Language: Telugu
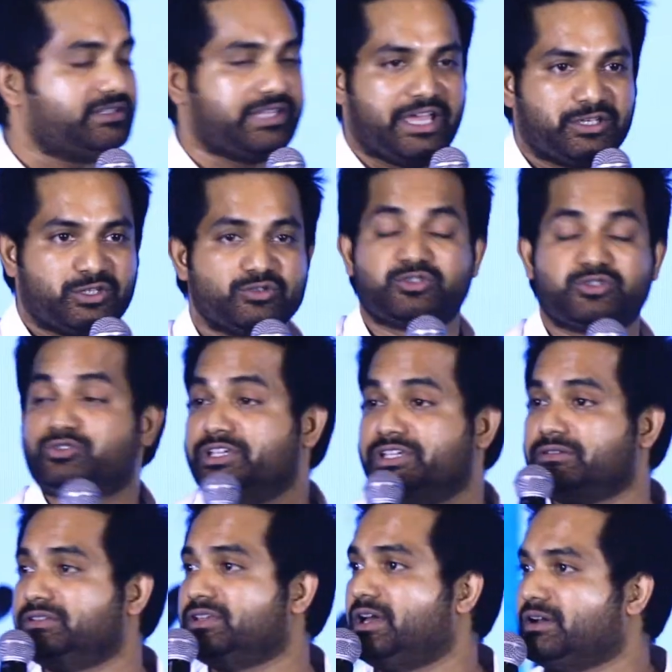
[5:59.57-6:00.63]
థ్యాంక్ యూ సుధీర్
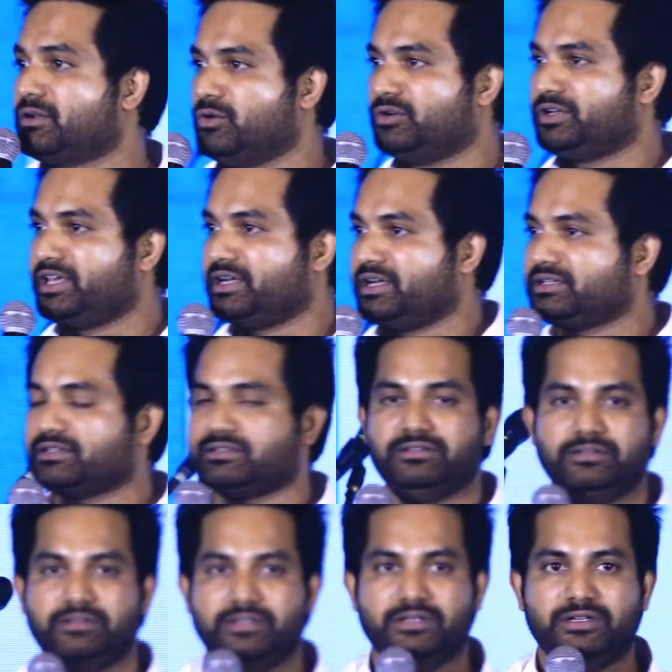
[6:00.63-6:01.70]
నా కో డైరెక్టరు
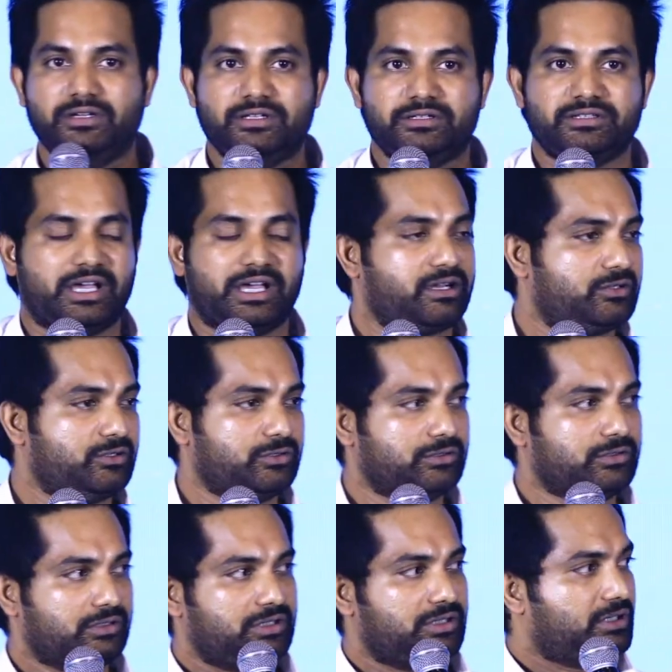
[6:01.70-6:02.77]
నాకు
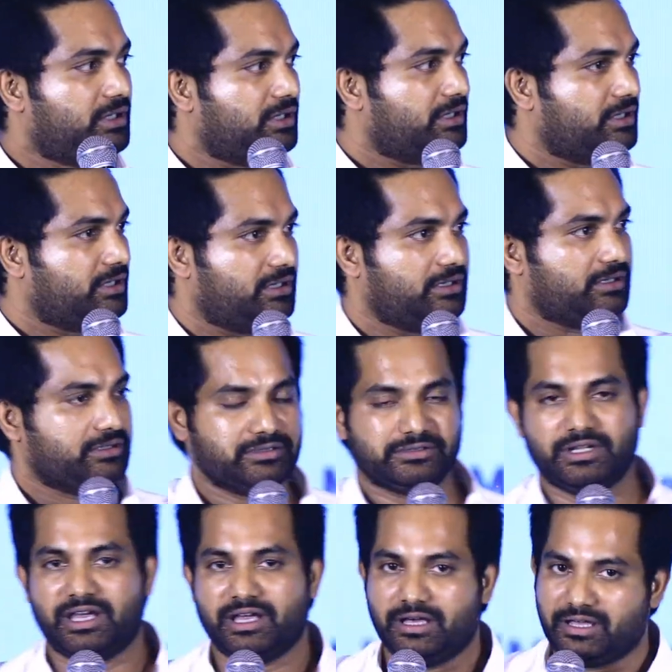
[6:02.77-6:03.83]
నా